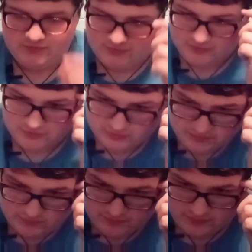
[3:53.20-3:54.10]
э,
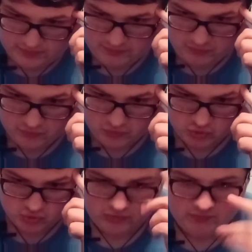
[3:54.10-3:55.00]
по поводу
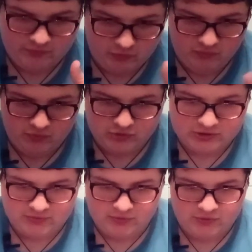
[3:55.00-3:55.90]
шут, ну, просто
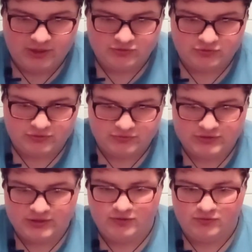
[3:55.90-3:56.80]
свою реакцию
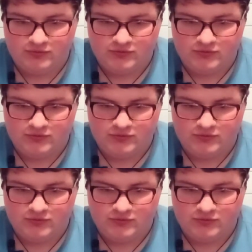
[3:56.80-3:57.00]
ставил.